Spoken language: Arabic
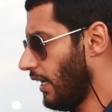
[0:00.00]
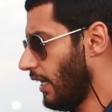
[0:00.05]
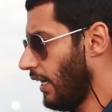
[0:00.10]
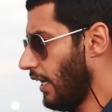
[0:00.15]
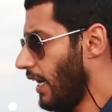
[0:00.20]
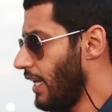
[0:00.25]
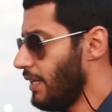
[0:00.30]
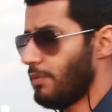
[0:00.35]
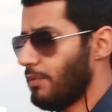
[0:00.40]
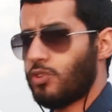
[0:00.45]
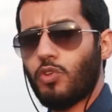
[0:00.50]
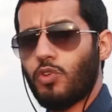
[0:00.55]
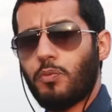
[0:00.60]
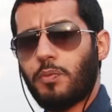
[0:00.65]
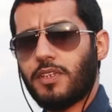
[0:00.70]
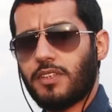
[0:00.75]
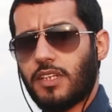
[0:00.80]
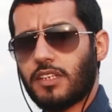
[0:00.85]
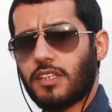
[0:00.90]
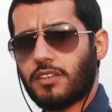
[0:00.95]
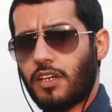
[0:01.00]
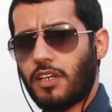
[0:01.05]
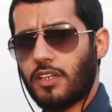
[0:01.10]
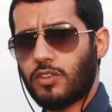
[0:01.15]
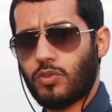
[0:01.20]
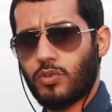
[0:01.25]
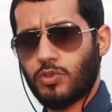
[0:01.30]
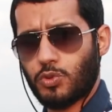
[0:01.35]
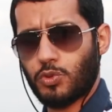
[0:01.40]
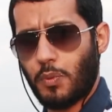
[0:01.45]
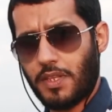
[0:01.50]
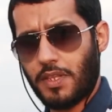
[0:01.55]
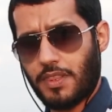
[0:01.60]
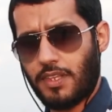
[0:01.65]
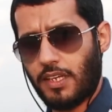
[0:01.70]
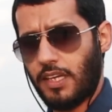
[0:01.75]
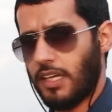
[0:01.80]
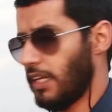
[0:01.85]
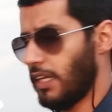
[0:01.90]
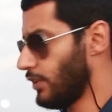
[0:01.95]
غالبا 2.8 راح تكون شوي
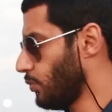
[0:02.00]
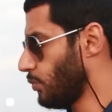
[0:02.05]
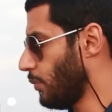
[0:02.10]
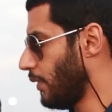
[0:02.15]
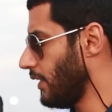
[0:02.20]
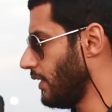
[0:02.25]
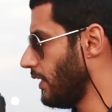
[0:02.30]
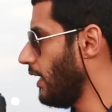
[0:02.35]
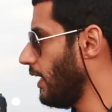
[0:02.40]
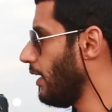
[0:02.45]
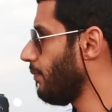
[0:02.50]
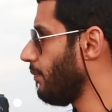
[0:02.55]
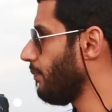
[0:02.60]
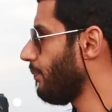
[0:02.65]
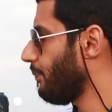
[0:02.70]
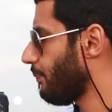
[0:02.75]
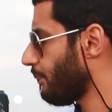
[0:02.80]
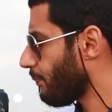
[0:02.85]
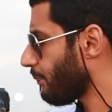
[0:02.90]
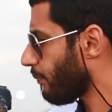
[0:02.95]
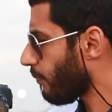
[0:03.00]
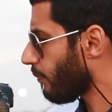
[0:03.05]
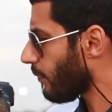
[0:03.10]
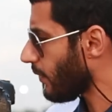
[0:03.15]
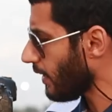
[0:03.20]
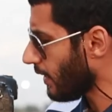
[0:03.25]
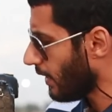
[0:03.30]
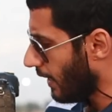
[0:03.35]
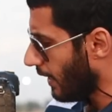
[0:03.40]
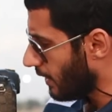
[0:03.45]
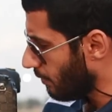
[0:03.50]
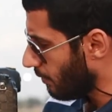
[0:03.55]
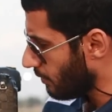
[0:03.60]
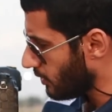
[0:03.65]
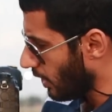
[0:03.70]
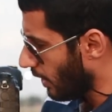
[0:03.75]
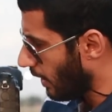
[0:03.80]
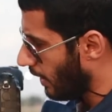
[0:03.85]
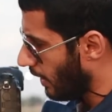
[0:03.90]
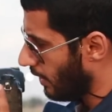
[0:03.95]
ثقيله شوي آه، يعني ما
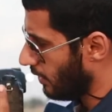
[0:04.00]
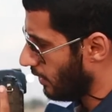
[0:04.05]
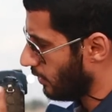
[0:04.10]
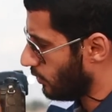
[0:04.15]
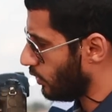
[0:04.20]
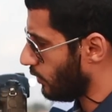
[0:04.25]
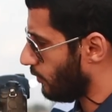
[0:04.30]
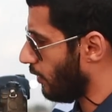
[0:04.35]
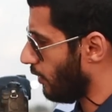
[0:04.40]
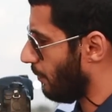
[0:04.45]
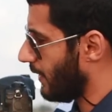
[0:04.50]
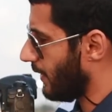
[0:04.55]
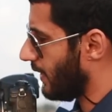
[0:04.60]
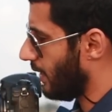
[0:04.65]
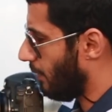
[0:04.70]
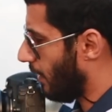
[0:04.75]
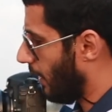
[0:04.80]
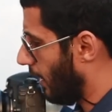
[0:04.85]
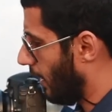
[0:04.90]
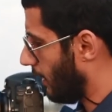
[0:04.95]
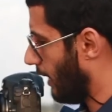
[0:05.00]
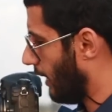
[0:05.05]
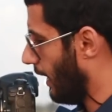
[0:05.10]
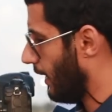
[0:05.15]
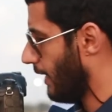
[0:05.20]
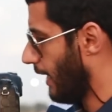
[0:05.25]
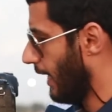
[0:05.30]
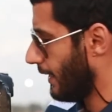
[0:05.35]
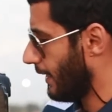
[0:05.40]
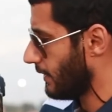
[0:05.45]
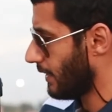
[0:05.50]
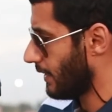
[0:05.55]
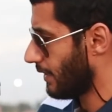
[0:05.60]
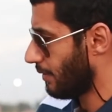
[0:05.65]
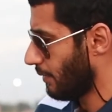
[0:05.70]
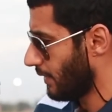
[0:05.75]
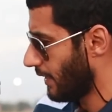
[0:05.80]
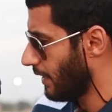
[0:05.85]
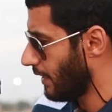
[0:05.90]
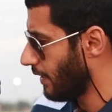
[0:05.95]
شاء الله تشوف البادي مالها كانها عدسه
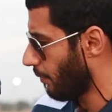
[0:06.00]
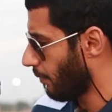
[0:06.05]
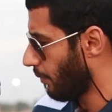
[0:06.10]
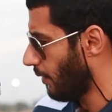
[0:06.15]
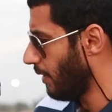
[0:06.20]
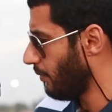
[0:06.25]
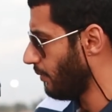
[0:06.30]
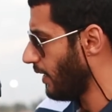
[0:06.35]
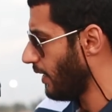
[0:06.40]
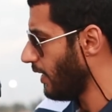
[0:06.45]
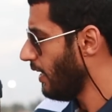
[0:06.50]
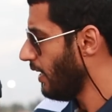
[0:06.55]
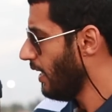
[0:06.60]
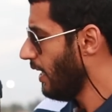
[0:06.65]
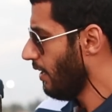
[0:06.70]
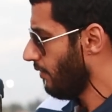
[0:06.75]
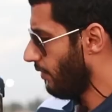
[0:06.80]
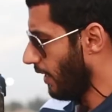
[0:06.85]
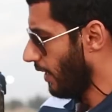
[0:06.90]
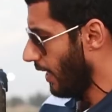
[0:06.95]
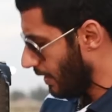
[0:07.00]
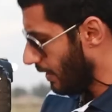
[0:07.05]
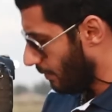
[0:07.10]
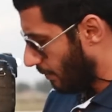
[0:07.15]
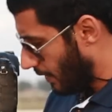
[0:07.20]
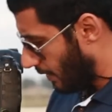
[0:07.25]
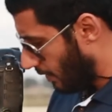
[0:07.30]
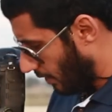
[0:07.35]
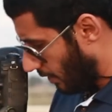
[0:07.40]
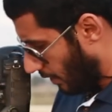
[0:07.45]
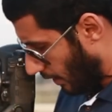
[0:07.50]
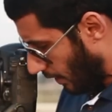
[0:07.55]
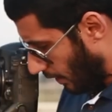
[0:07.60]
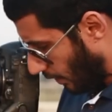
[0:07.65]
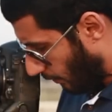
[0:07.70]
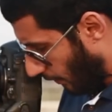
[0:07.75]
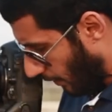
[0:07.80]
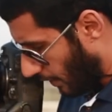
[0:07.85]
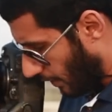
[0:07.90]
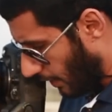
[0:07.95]
200 400 فغالبا آه،
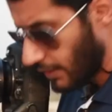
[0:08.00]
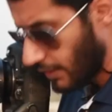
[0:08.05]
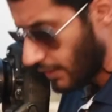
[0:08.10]
يفضل